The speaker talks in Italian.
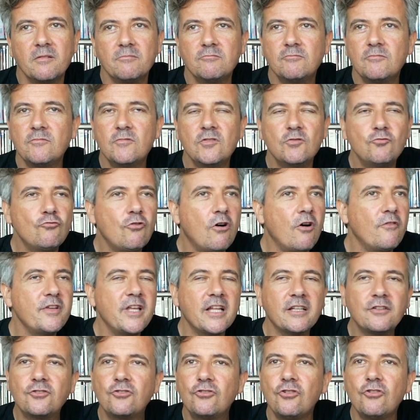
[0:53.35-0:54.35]
nuovi
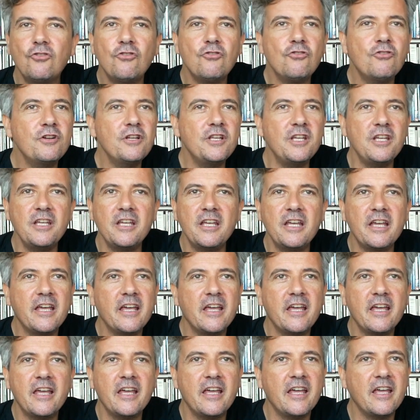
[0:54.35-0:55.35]
attori
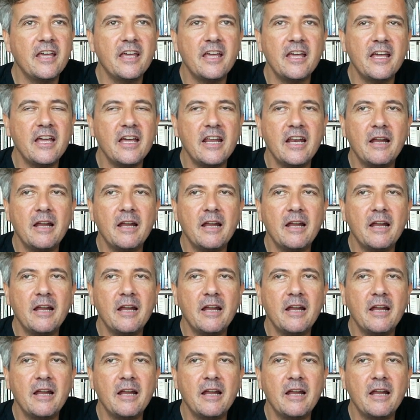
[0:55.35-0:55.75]
e,